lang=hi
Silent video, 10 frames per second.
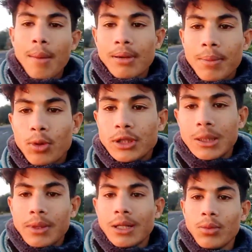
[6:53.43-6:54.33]
मुझे का
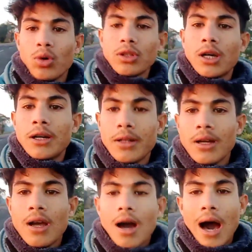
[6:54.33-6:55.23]
पॉजिटिविटी बहुत
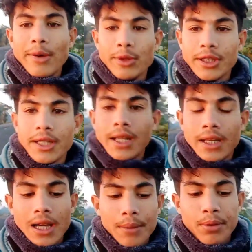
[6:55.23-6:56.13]
हाई हो जाता है
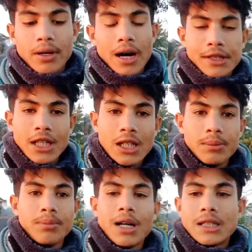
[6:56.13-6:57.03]
यानी कि आप अच्छे
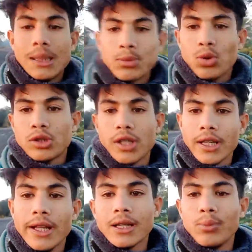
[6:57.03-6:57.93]
बात सिर्फ सोचते
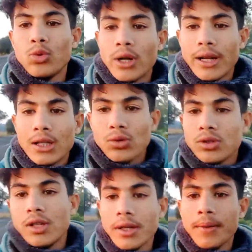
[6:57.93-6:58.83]
हैं यानी कि बुरा ना
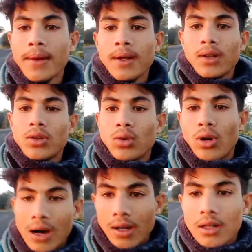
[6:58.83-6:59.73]
सोचते हैं
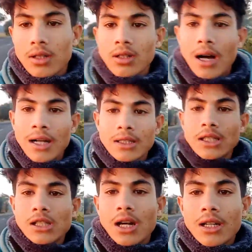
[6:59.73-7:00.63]
तो आज
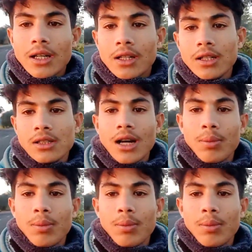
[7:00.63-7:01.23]
से स्टार्ट कर दीजिए